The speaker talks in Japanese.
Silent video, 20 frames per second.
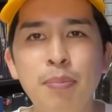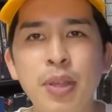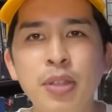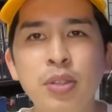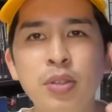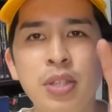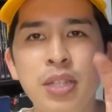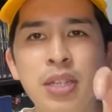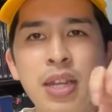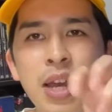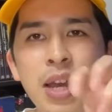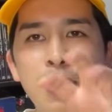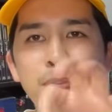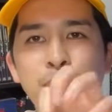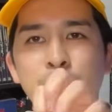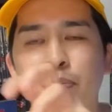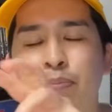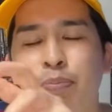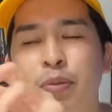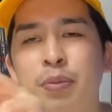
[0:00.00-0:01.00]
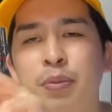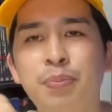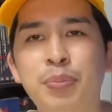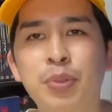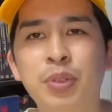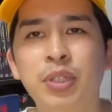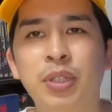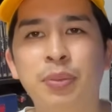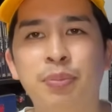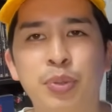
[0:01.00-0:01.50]
滅しながら
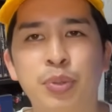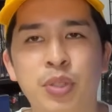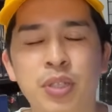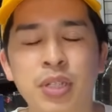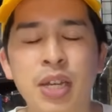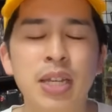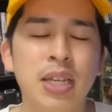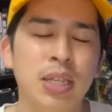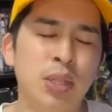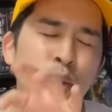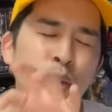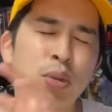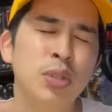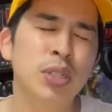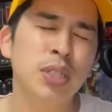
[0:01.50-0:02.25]
プンプンプンって物が移動